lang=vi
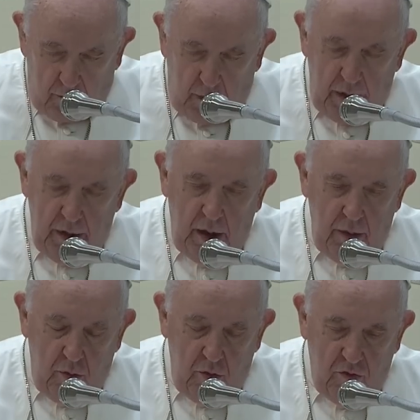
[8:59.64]
Benedicat
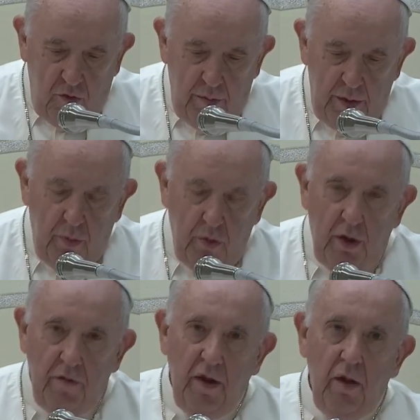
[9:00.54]
vos
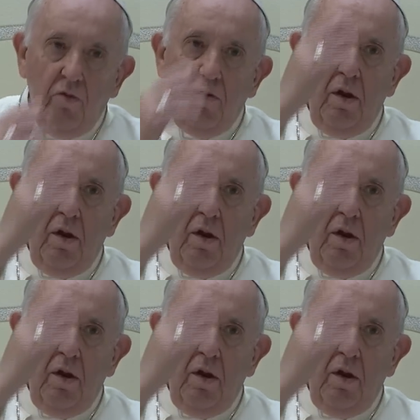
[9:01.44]
omnipotens Deus,